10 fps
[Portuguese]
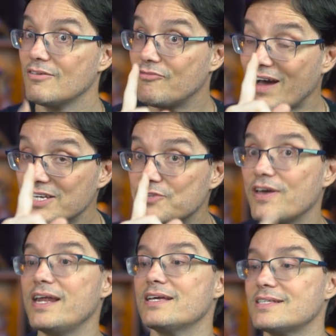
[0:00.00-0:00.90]
Faz
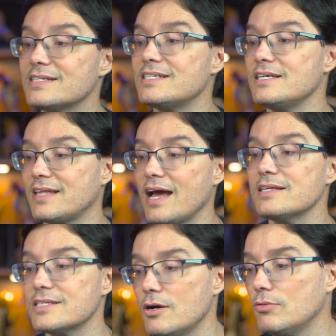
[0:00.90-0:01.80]
diferença, tem que sim, tem
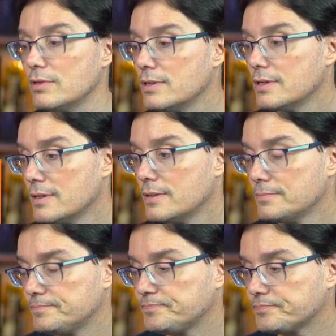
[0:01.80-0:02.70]
razão.
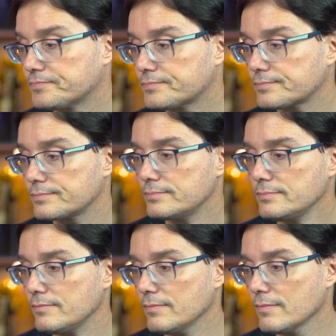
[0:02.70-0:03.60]
Caramba! Explosão